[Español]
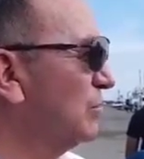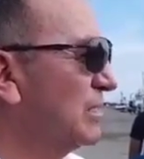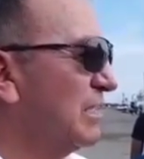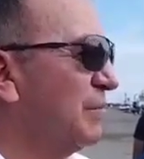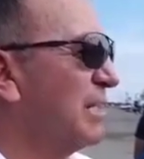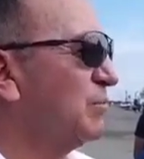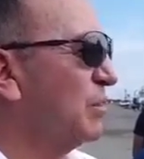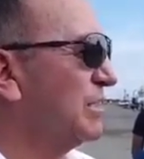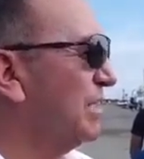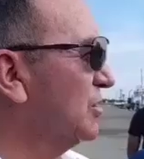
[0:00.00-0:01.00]
pues, por ser Armadas,
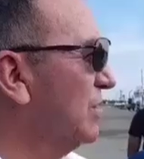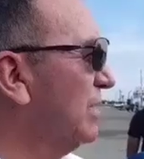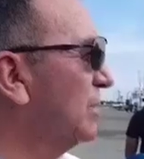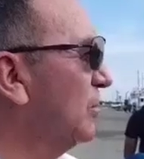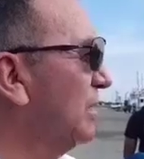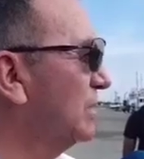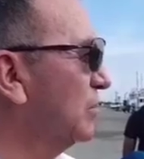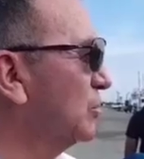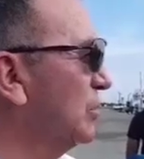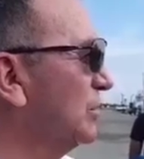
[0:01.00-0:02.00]
Policía Nacional y todas las
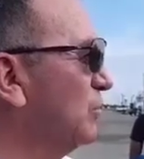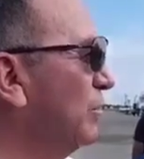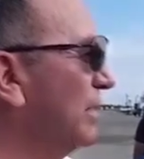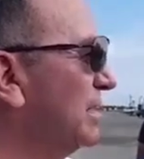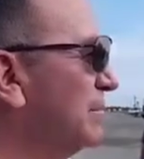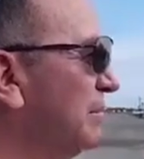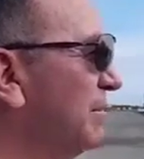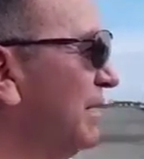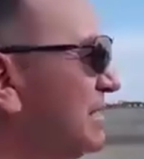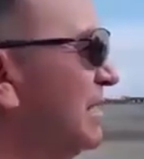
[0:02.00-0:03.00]
instituciones públicas y
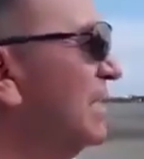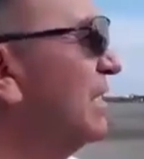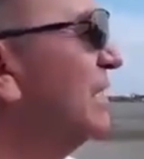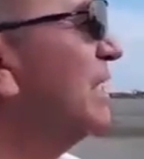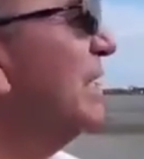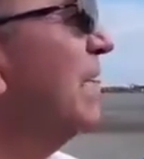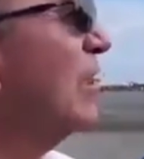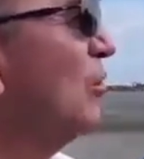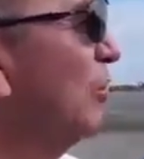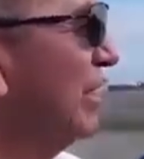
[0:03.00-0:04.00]
privadas y la
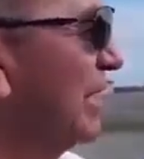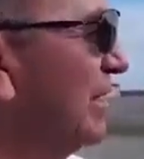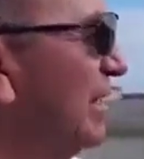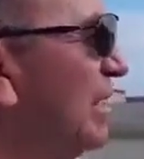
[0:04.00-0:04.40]
comunidad.